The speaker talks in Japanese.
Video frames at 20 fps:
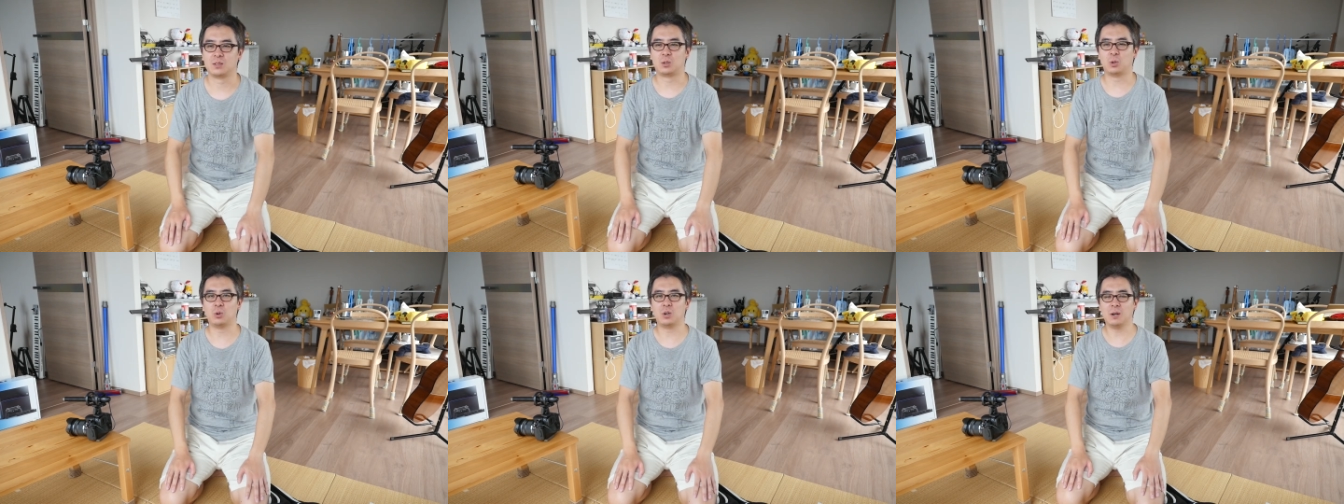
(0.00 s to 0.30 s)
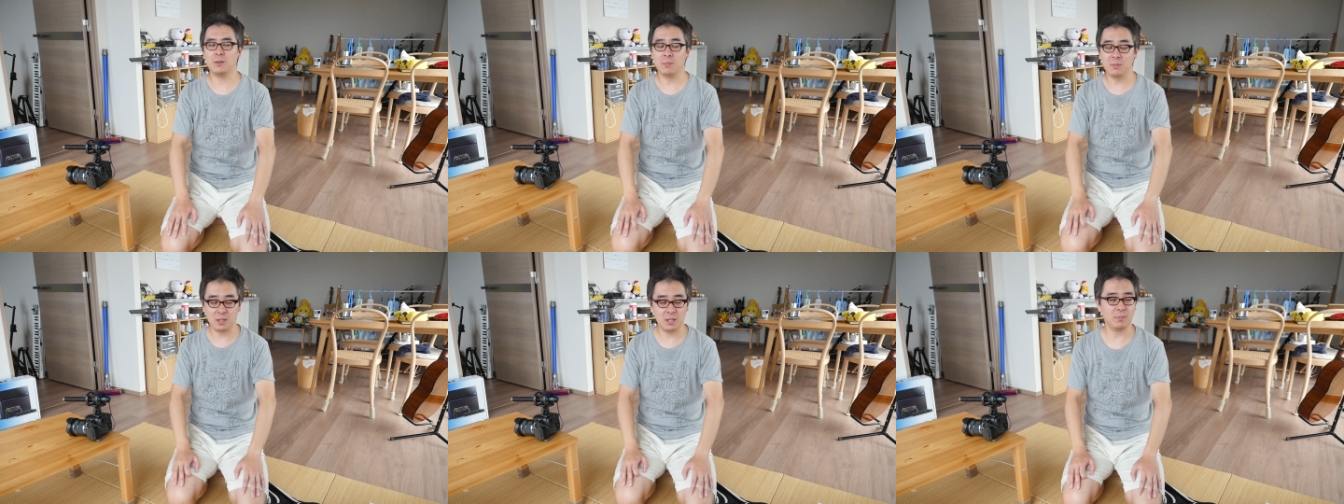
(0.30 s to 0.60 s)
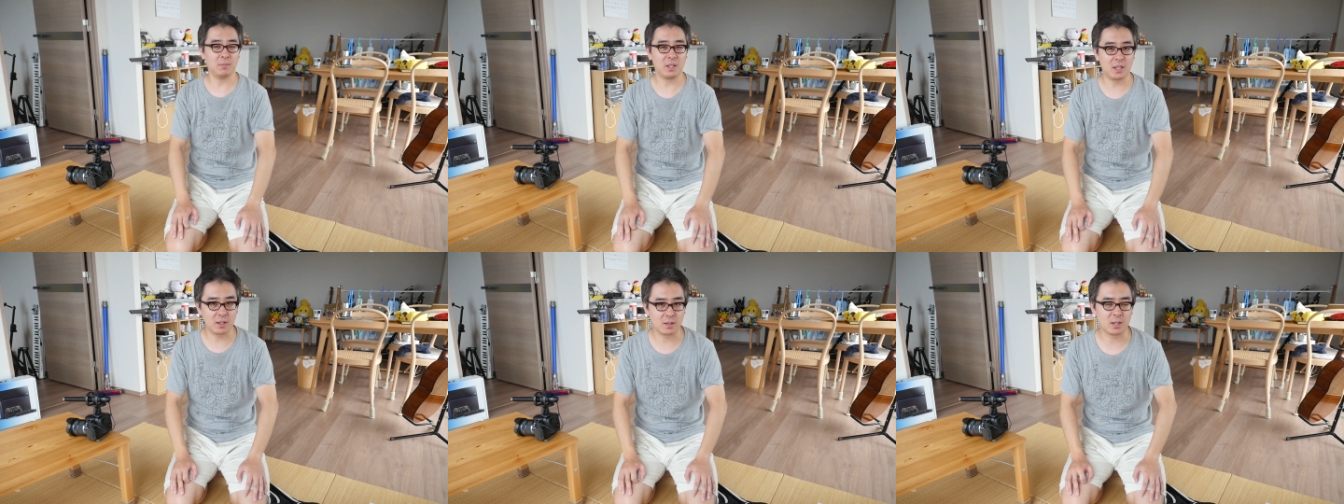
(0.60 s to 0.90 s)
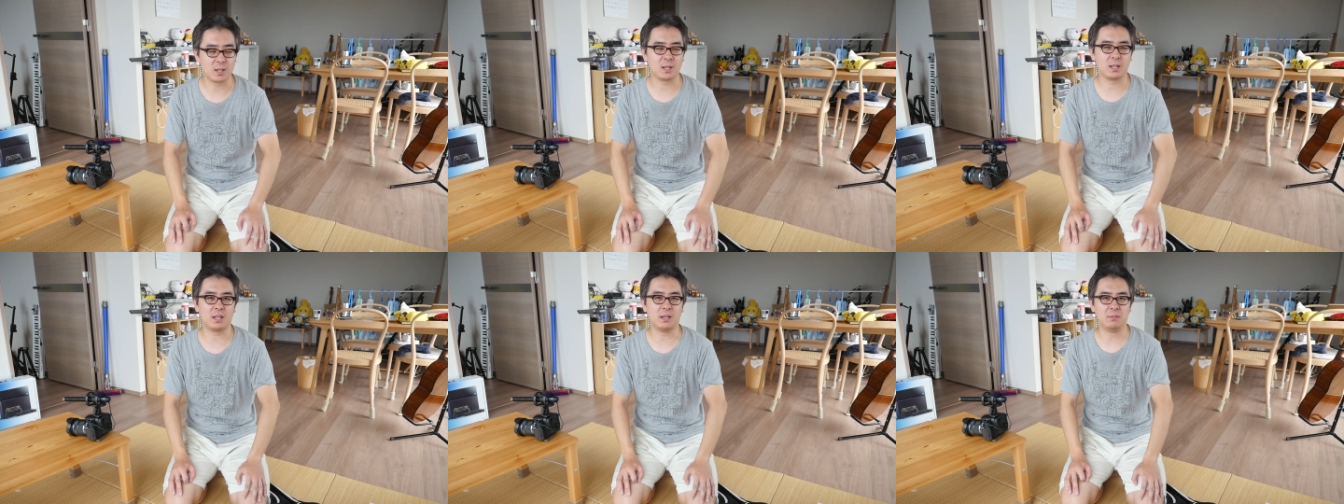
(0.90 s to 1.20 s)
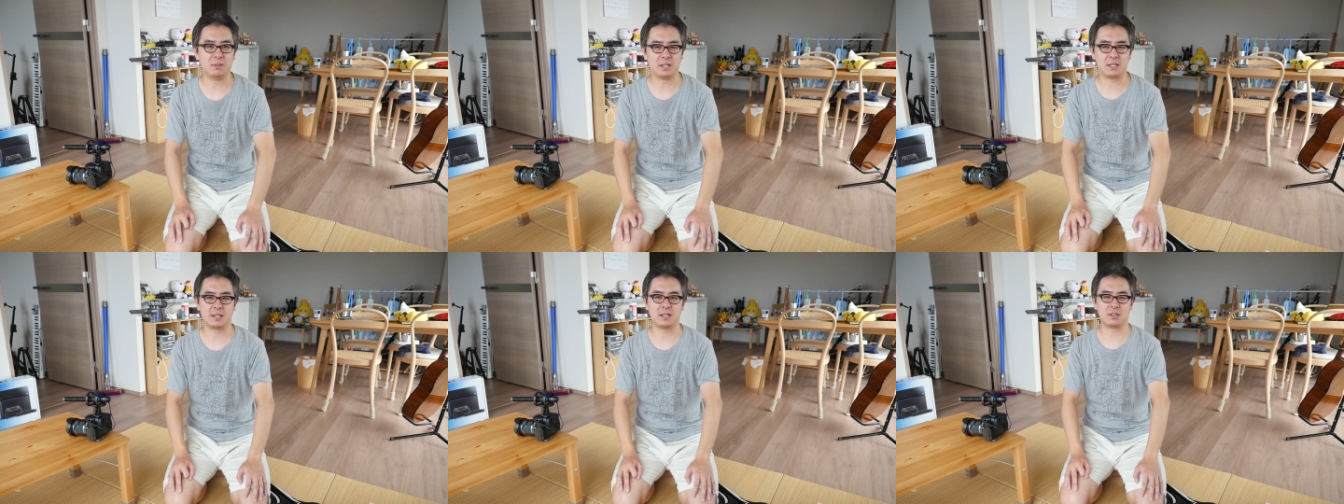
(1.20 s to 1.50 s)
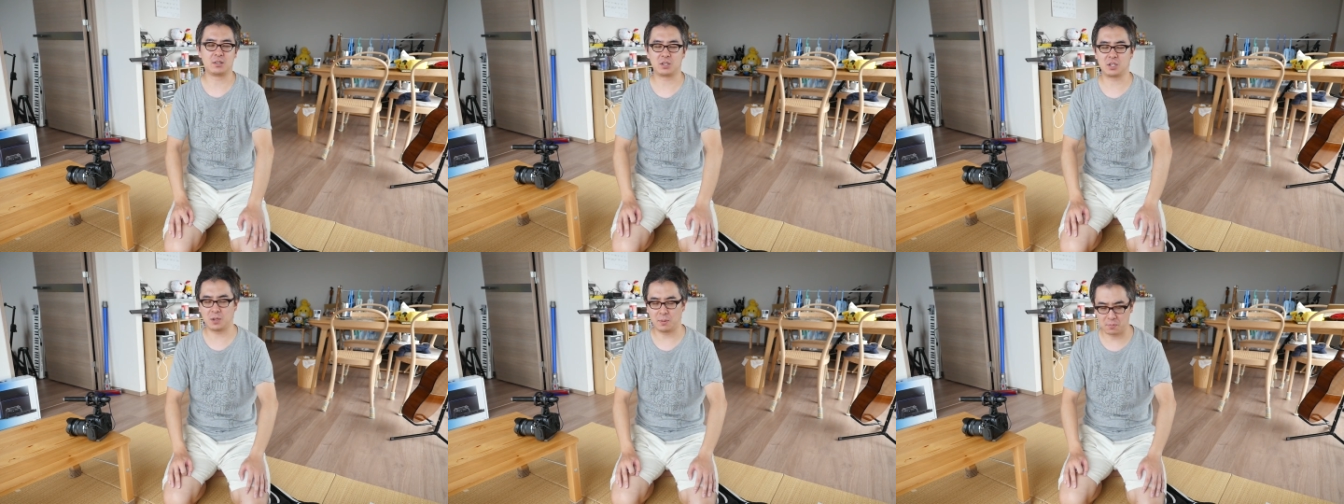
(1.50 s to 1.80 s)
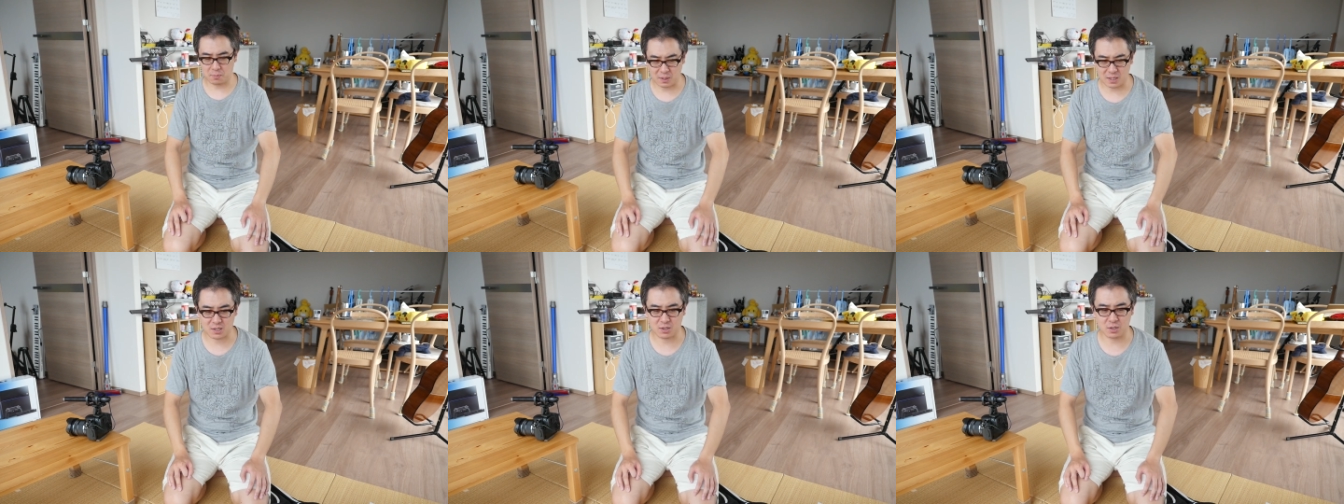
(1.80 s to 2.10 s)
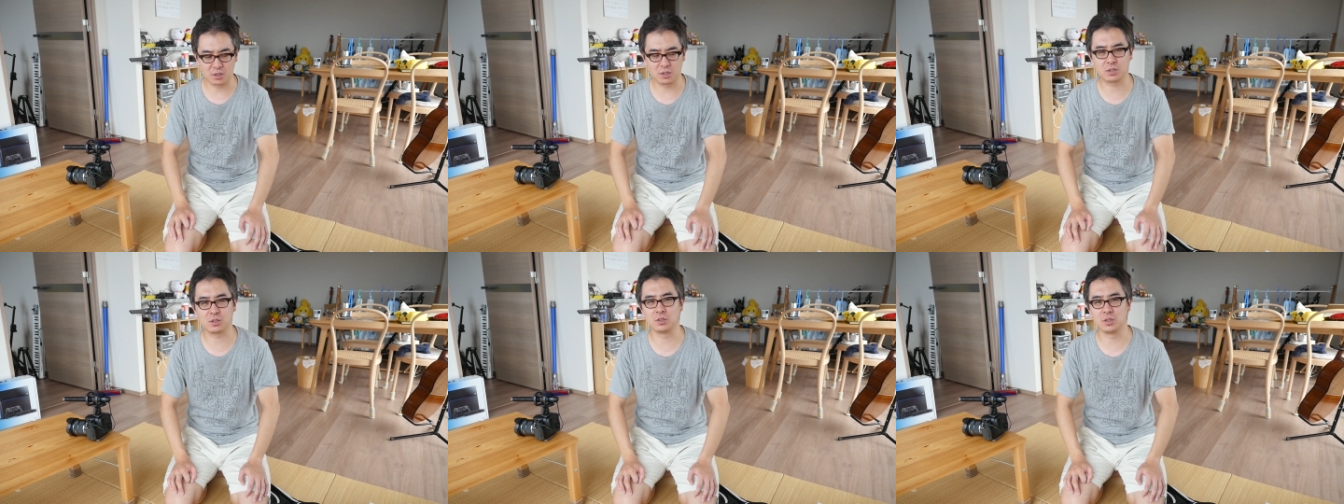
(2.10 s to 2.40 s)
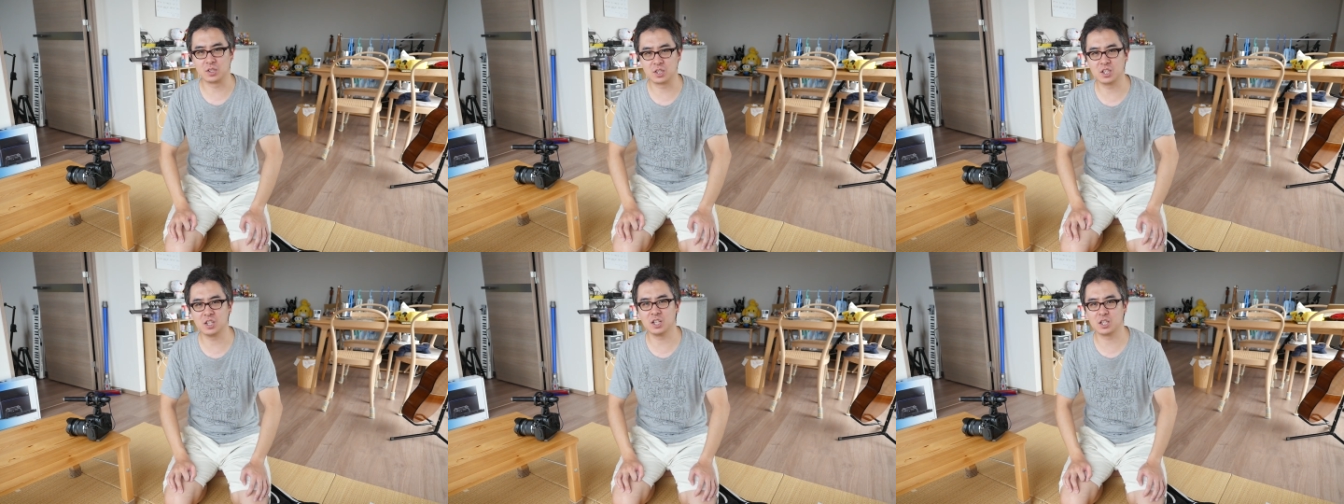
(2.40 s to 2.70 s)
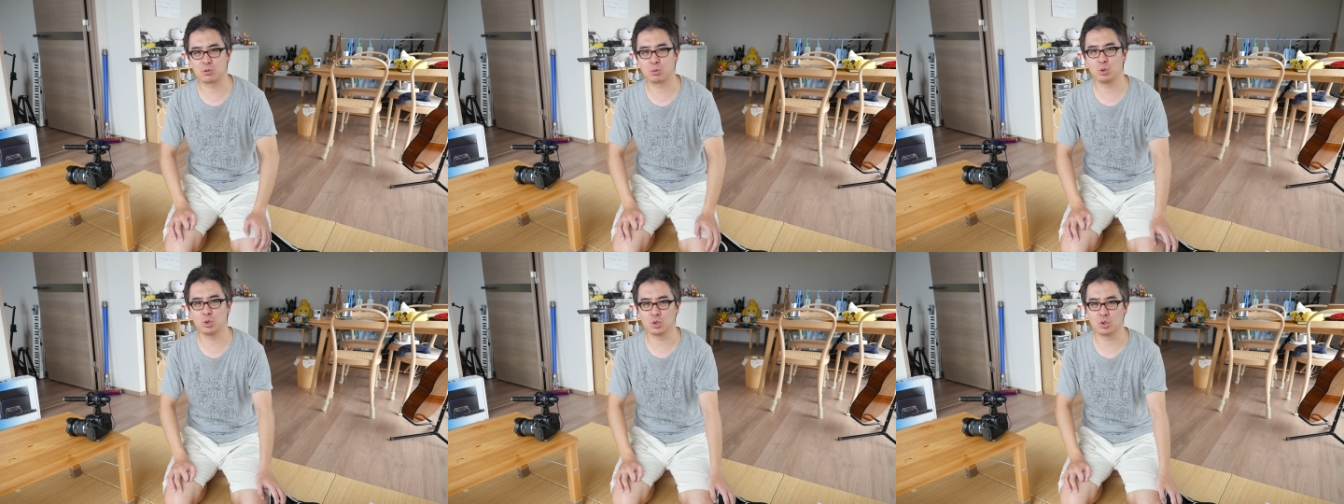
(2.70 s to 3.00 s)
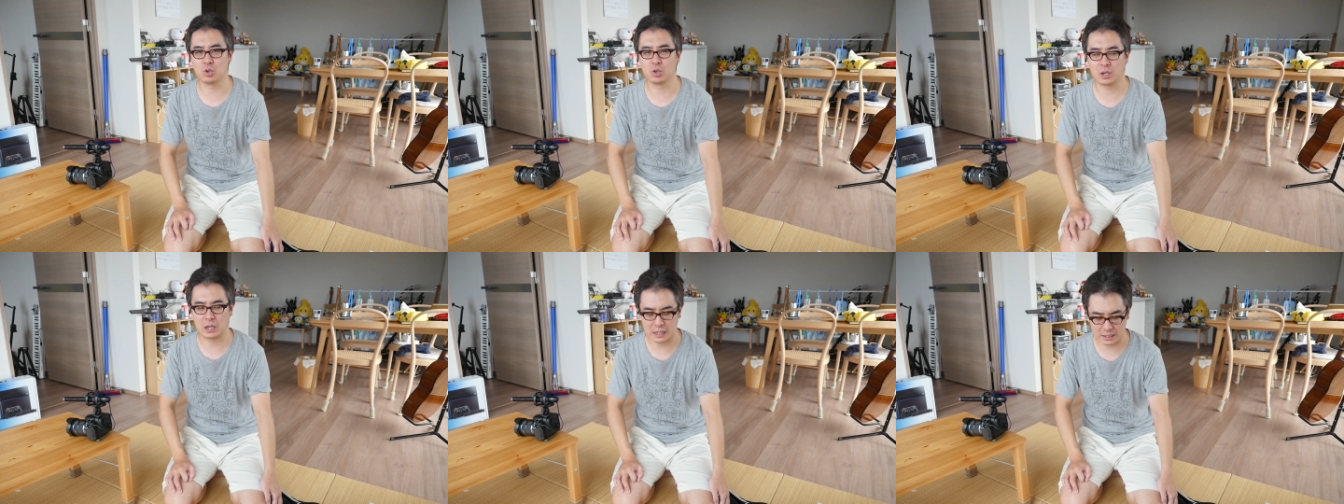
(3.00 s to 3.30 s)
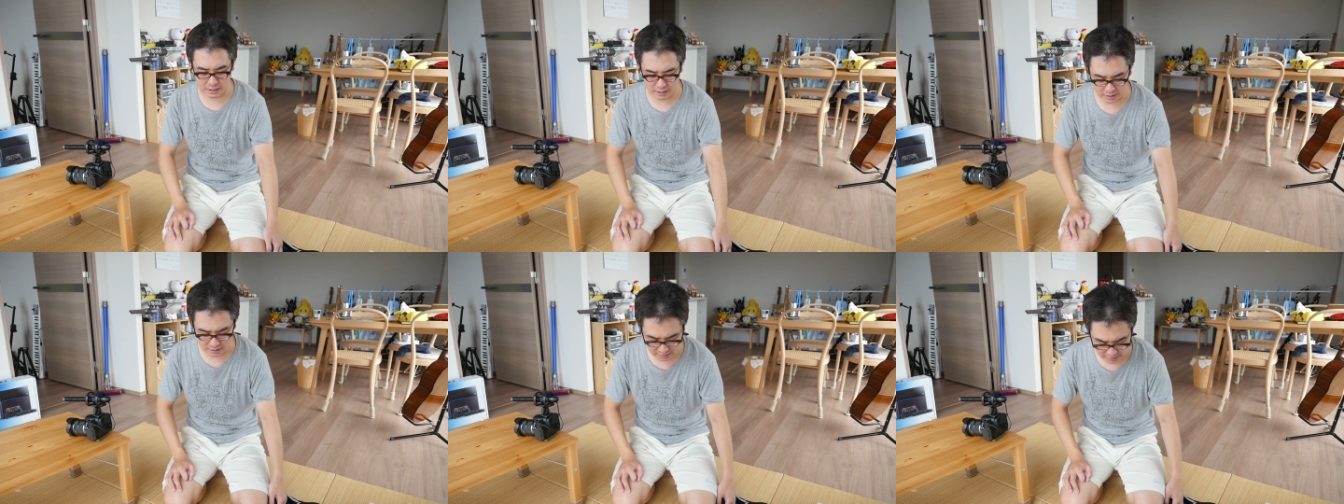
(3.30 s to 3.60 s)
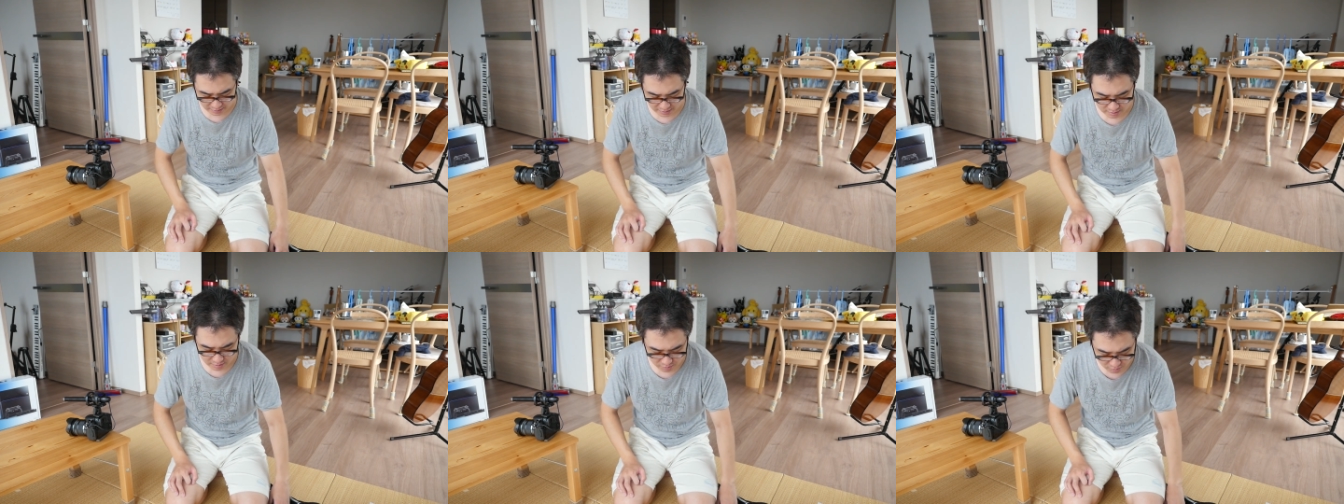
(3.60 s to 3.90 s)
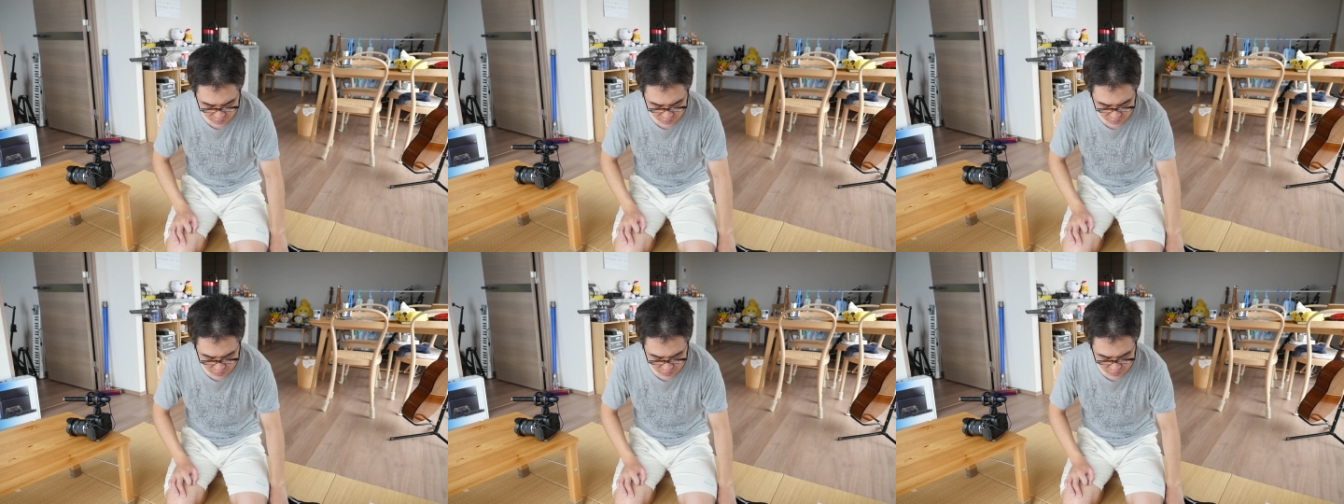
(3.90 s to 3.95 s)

動画見見てくださった皆さんそしてパナソニックの GH4 の方々